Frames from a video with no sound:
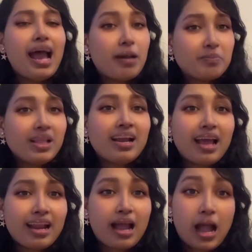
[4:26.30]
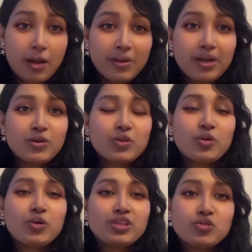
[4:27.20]
আপনার আর আমার মতো
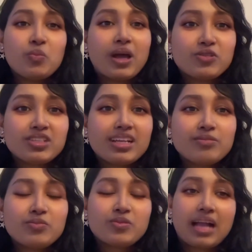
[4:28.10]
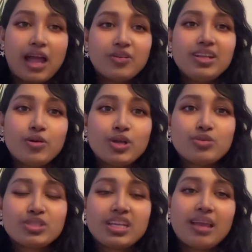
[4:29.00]
কিছু মানুষের কারণে
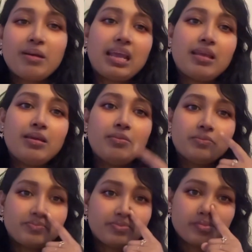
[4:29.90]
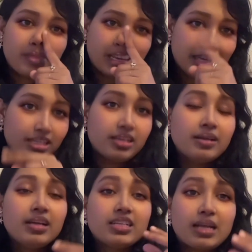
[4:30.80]
হয়তো সে এই মানে
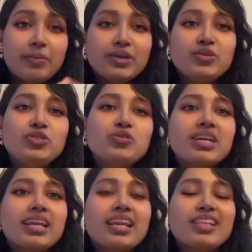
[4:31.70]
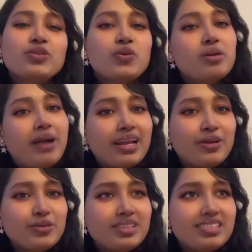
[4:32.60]
সামান্য ইস্যুটাকে কেন্দ্র করে
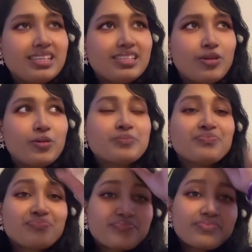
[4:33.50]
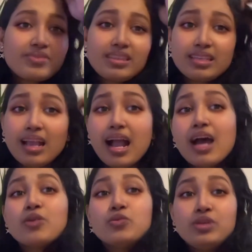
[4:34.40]
ভাইরাল হতে চেয়েছিল
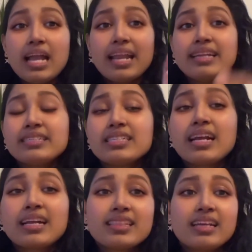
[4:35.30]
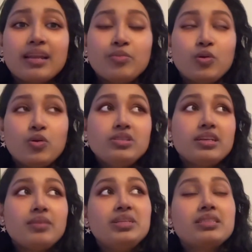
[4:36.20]
আর উনি আরেকটা সাক্ষাৎকারে বলল
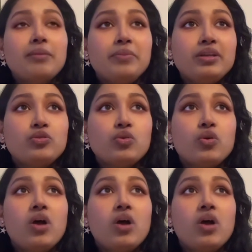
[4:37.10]
যে মির সাব্বির তো